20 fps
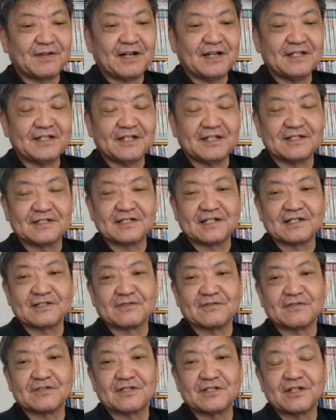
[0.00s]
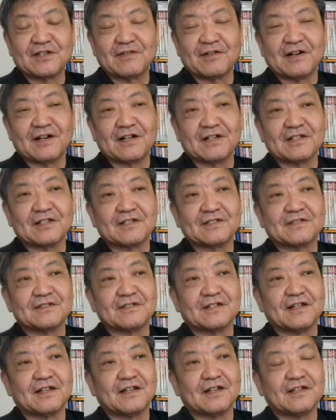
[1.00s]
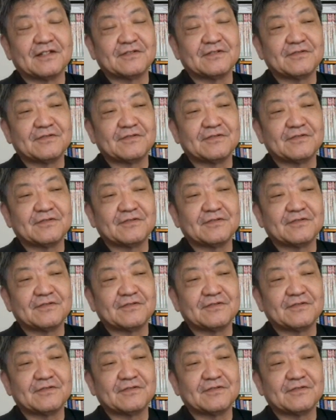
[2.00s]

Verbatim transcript: バイデンさんとしてはですね、